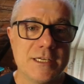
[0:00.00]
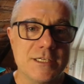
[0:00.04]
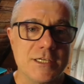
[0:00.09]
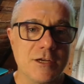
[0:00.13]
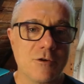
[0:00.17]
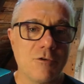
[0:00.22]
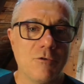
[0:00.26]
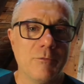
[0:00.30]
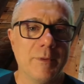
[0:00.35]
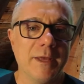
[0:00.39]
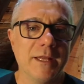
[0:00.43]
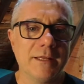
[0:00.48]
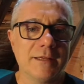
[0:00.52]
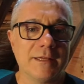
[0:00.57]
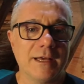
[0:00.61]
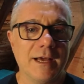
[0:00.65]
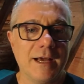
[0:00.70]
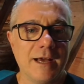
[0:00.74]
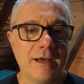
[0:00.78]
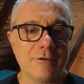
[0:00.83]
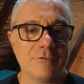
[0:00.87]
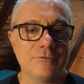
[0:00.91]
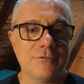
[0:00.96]
deixa
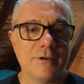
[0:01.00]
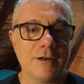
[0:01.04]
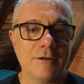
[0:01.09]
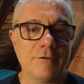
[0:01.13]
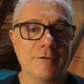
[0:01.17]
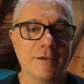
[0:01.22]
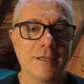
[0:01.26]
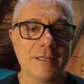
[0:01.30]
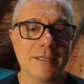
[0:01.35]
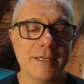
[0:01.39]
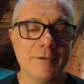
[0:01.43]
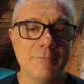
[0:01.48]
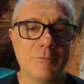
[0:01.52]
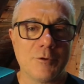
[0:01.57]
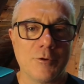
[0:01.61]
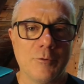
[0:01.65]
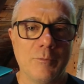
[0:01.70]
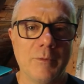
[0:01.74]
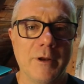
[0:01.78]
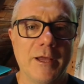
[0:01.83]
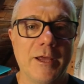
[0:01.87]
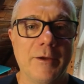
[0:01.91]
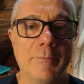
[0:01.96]
comentário falando que tem
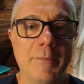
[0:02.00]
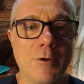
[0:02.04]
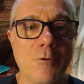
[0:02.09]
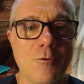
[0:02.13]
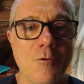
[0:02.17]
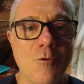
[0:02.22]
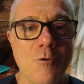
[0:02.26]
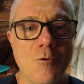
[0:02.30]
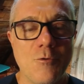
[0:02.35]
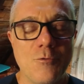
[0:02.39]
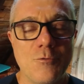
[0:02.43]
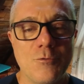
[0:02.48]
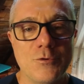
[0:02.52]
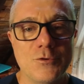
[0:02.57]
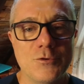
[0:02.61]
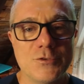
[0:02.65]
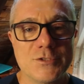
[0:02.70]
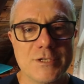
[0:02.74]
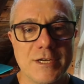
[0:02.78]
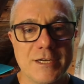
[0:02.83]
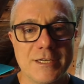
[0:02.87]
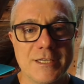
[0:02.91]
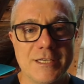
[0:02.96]
problema com
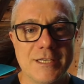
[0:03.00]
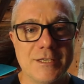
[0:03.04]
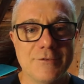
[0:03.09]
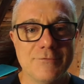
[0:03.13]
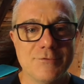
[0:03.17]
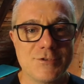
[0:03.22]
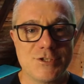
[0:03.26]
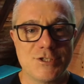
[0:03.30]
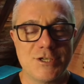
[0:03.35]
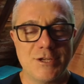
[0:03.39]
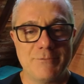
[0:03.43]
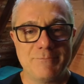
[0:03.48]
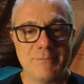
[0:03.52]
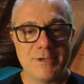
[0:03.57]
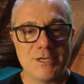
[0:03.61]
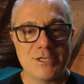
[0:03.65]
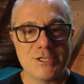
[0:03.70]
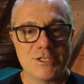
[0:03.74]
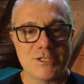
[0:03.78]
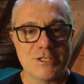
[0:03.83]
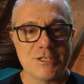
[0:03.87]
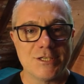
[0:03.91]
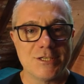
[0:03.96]
os arquivos
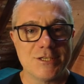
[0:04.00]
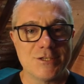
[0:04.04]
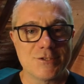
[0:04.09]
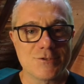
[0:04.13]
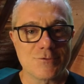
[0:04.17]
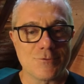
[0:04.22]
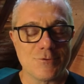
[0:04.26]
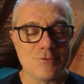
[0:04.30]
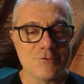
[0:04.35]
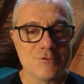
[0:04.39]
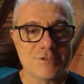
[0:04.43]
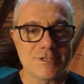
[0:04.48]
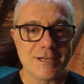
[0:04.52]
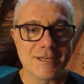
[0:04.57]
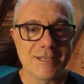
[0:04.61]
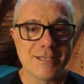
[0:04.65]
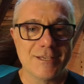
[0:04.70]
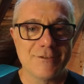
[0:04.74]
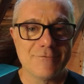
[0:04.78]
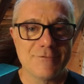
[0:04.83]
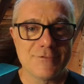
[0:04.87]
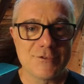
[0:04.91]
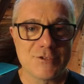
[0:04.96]
GPX, com os
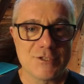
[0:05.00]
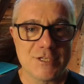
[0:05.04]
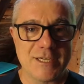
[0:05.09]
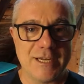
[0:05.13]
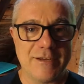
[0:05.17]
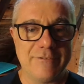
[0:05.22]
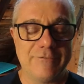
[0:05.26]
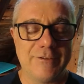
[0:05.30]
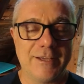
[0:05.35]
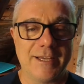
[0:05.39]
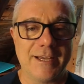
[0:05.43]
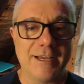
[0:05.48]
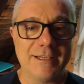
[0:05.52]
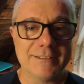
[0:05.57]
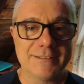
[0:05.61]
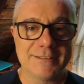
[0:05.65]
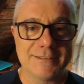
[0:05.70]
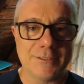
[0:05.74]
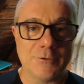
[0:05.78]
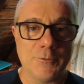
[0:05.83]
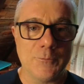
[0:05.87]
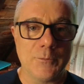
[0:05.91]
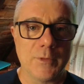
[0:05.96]
arquivos de
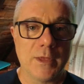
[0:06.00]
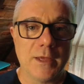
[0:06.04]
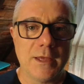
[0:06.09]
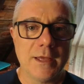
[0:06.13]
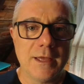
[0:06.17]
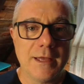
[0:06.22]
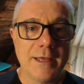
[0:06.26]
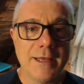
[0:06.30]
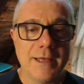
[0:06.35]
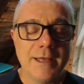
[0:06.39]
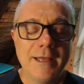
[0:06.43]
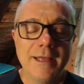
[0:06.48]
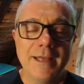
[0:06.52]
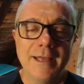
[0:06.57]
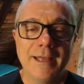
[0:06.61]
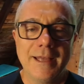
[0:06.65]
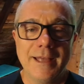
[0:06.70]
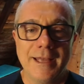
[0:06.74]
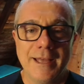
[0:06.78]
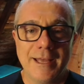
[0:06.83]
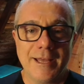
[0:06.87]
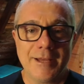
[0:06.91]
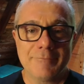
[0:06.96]
navegação.
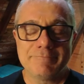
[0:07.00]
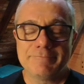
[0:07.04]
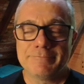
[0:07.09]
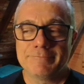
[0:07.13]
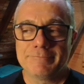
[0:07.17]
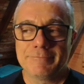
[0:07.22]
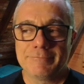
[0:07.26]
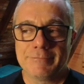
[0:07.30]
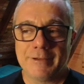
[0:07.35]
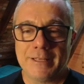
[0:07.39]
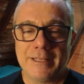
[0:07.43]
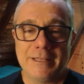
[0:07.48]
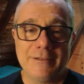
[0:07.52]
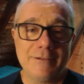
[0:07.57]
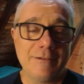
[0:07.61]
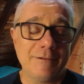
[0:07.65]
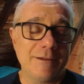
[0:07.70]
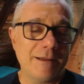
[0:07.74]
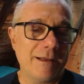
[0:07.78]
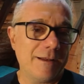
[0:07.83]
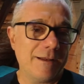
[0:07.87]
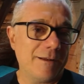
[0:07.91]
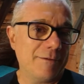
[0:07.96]
É,
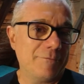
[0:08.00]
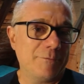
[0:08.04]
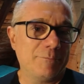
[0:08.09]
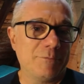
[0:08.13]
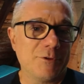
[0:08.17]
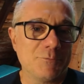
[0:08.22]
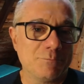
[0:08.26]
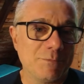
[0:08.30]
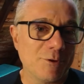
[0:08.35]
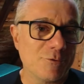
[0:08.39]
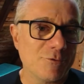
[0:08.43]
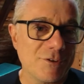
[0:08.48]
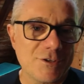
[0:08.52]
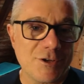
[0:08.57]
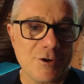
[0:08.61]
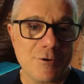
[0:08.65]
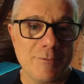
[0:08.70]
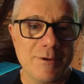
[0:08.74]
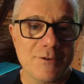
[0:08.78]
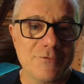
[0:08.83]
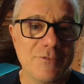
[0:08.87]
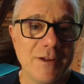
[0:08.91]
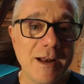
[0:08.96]
e é, as pessoas
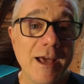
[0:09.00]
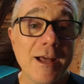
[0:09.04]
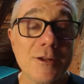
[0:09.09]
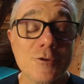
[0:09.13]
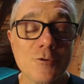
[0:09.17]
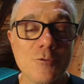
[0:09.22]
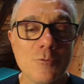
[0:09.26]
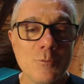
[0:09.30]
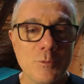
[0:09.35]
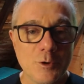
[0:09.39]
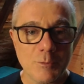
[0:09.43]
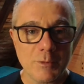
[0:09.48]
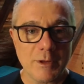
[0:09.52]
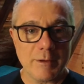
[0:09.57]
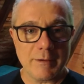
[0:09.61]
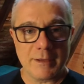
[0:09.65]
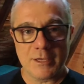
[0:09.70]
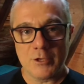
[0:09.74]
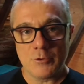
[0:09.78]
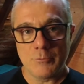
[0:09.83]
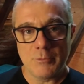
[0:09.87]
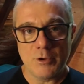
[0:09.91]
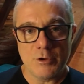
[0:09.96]
geralmente falam, ah, estou com um
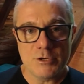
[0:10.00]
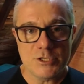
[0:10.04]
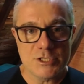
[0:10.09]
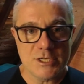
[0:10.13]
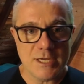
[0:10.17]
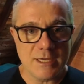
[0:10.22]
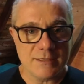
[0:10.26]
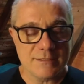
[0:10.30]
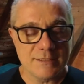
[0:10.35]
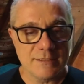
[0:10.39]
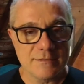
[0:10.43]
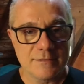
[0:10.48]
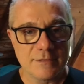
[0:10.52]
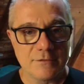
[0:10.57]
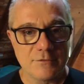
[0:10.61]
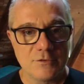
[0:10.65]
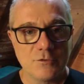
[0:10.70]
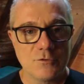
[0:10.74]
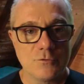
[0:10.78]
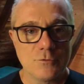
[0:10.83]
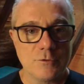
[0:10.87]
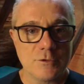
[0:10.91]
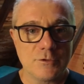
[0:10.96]
problema aqui no meu IGS
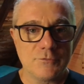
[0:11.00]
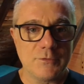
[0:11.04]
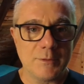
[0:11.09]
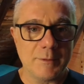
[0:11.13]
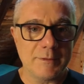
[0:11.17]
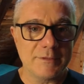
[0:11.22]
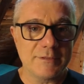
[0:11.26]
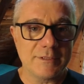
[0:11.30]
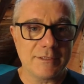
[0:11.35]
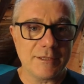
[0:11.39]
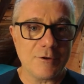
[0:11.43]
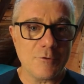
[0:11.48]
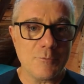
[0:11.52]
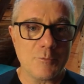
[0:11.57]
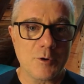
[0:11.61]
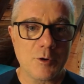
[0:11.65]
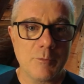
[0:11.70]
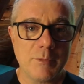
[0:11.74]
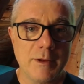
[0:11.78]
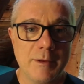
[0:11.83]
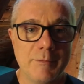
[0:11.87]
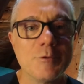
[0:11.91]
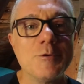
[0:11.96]
618, falam, você está com
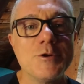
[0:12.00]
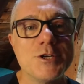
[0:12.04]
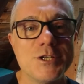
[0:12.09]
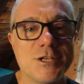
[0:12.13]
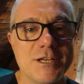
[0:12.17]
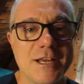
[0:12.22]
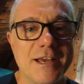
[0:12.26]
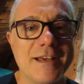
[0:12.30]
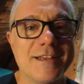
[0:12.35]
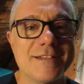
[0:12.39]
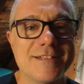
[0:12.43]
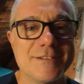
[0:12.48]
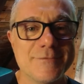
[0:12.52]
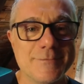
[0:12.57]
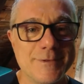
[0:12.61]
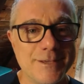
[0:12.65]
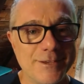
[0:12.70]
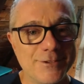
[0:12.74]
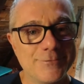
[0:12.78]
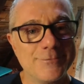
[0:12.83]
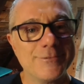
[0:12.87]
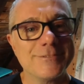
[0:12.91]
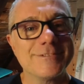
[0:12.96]
problema no IGS
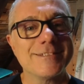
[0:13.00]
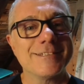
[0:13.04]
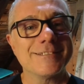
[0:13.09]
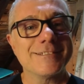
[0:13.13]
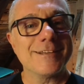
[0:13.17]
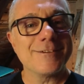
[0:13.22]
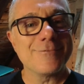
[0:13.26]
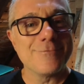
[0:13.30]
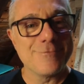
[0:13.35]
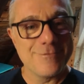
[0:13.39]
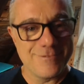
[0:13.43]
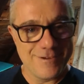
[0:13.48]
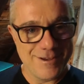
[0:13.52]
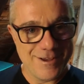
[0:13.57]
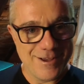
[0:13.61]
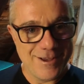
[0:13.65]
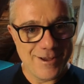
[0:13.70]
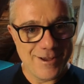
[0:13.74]
mesmo ou você está com